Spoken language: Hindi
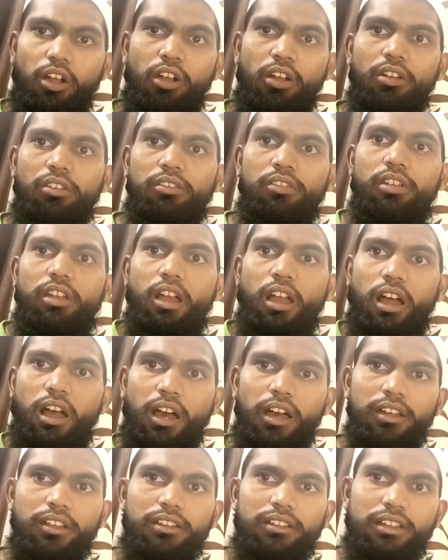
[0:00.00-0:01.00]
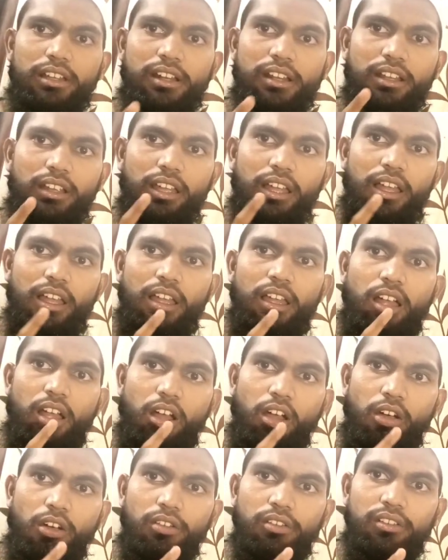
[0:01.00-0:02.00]
और हर लड़का
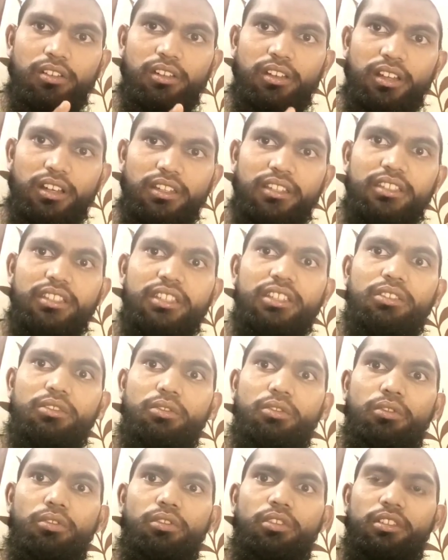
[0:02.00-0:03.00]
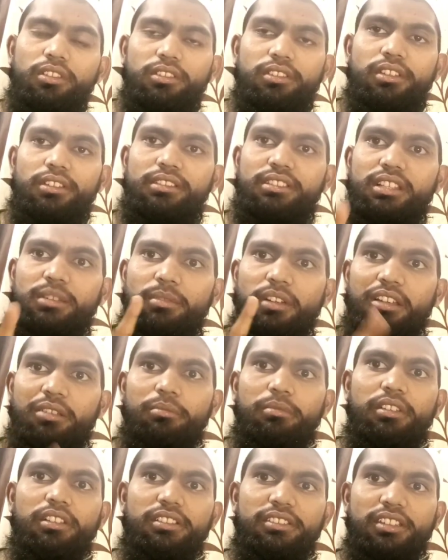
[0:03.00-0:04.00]
और लड़की को ये सबक
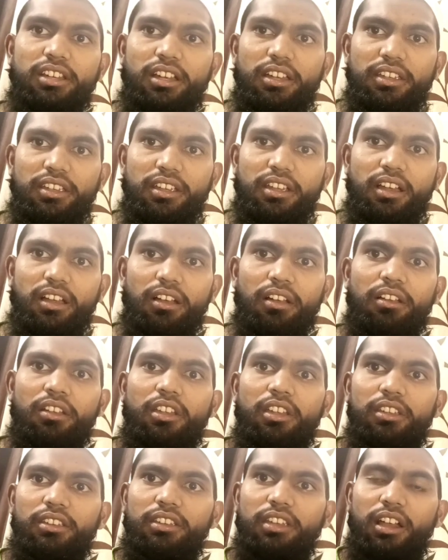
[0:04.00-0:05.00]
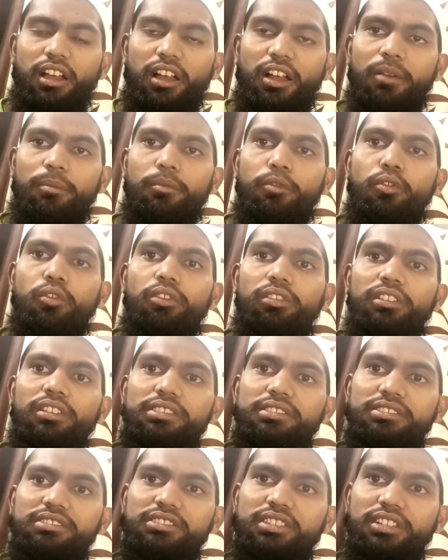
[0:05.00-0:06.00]
मिल जाएगा कि हमको
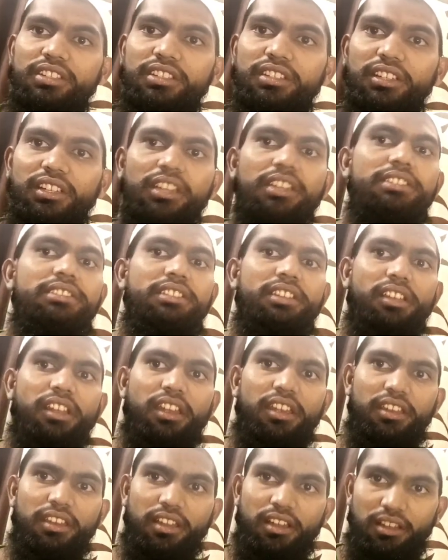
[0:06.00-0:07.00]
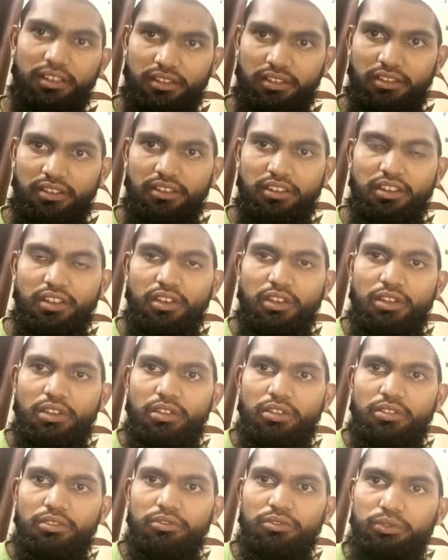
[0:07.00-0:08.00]
किस तरीके से रहना है
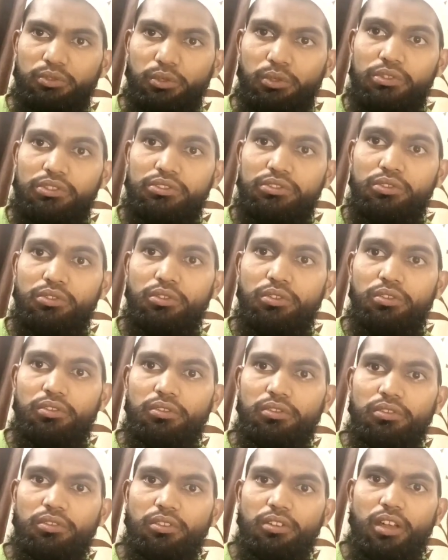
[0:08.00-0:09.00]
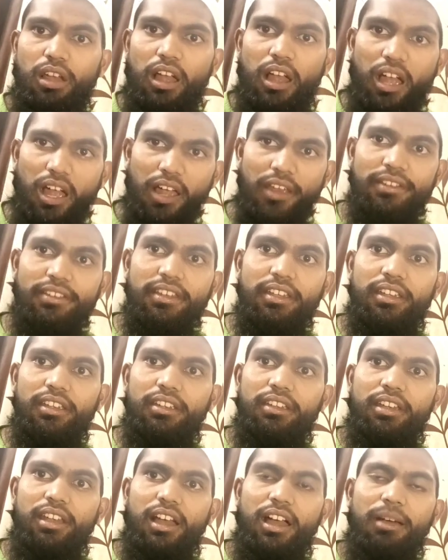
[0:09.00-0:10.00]
दोस्तों आइए
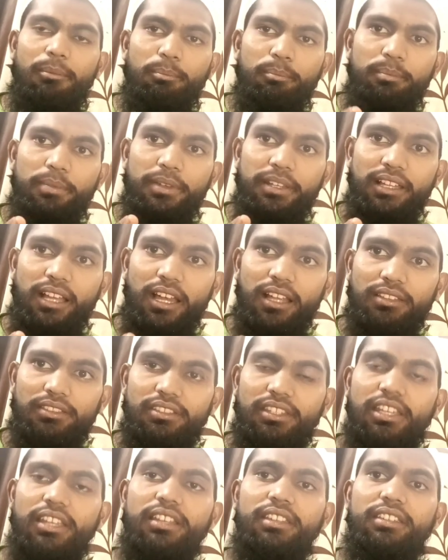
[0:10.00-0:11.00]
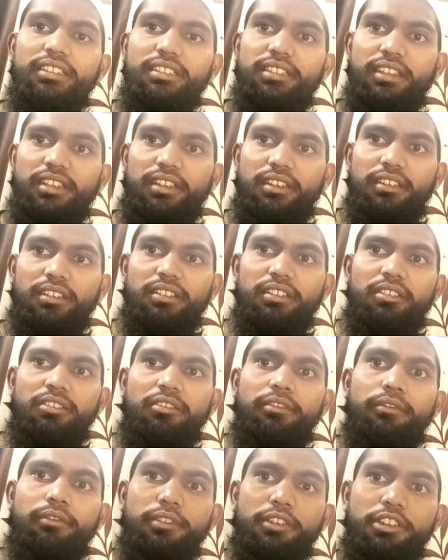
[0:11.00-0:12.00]
हम बिला देर किए
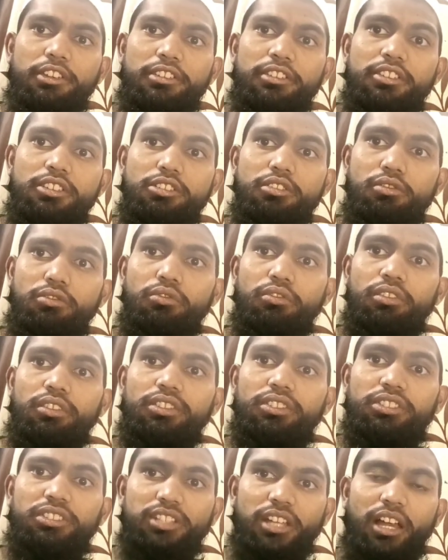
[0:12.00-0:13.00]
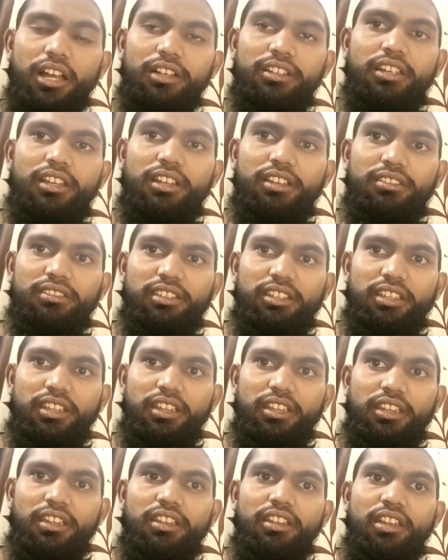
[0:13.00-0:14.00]
वीडियो को स्टार्ट करते
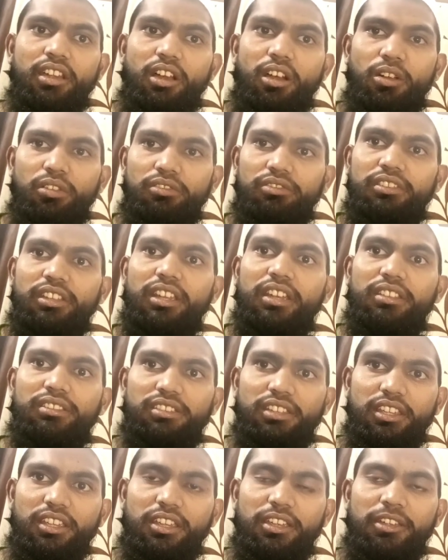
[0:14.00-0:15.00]
हैं और देखते